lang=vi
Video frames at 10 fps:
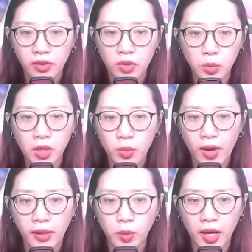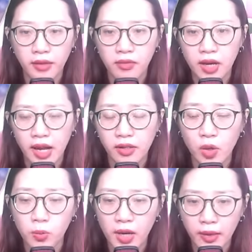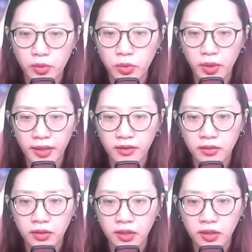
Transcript: cũng không hoàn toàn là công lao của hắn.